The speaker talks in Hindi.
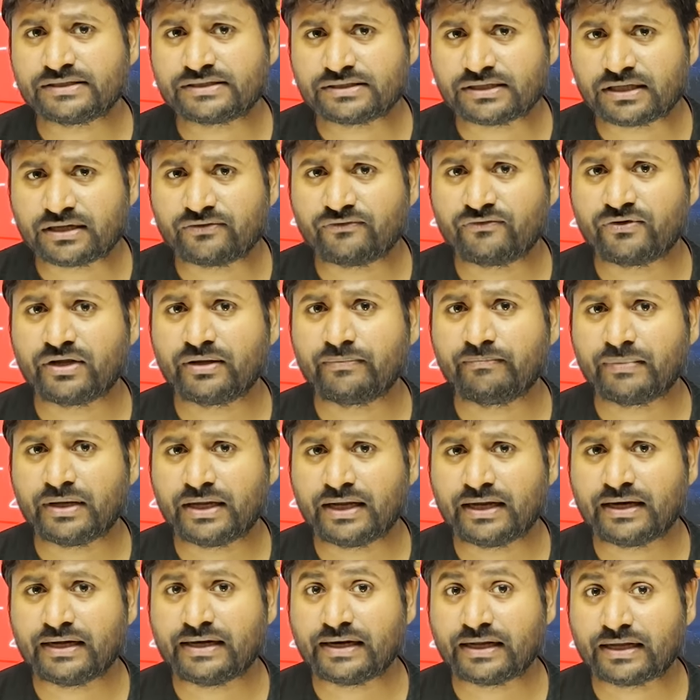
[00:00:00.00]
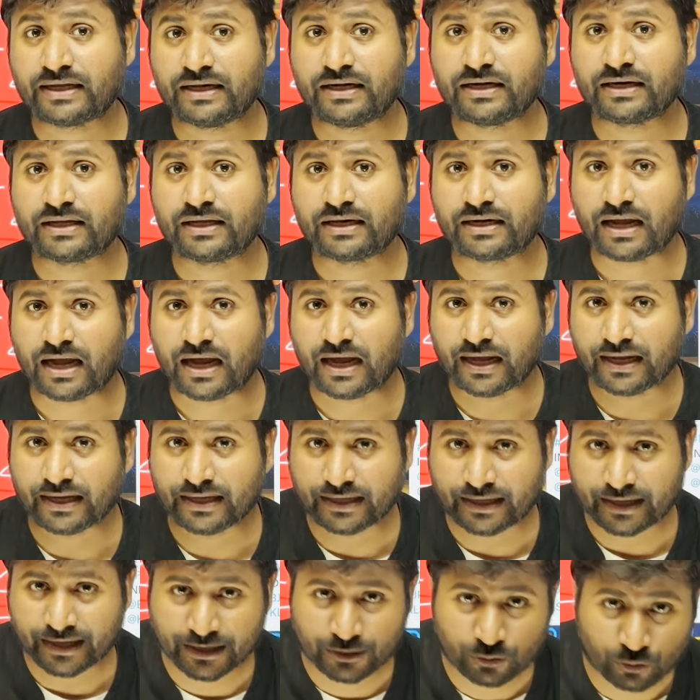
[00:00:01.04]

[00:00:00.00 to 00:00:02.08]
सर्वे में निकल कर आई है